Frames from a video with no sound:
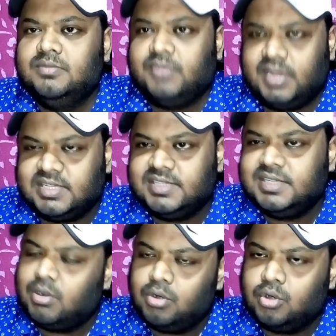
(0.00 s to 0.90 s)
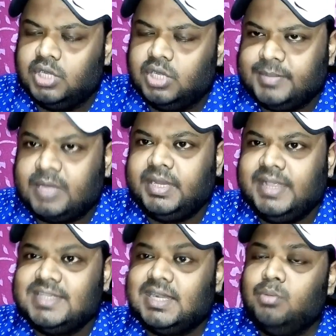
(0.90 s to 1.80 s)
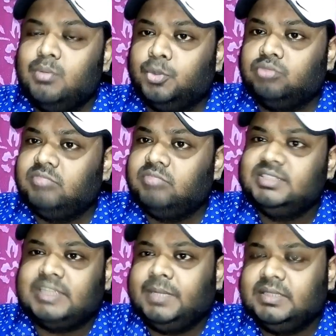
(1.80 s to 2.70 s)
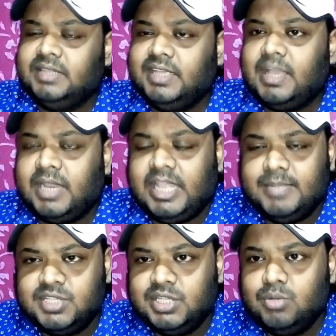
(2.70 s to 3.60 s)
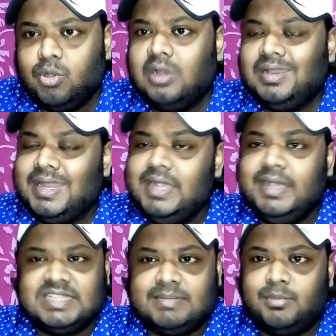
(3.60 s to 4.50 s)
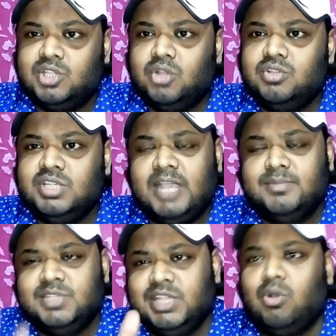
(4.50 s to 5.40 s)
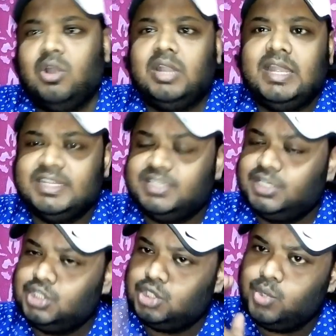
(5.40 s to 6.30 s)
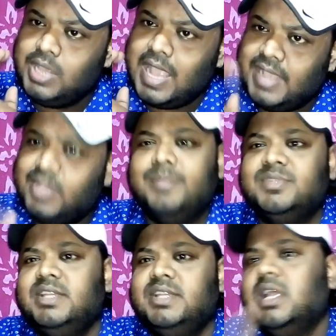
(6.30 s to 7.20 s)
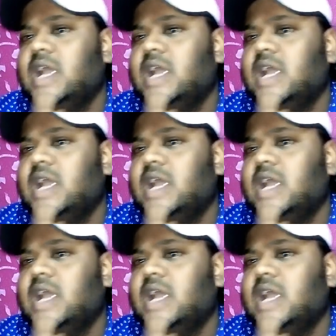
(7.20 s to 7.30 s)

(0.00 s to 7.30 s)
ফাইনাল সাইজন ডাউনলোড করে নিতে পারবেন এছাড়াও প্রত্যেক চ্যাপ্টার থেকে আমরা এমসিকিউ অনলাইন টেস্টের ব্যবস্থা করছি এমসিকিউ অনলাইন টেস্টের জন্য ওই একই ওয়েবসাইট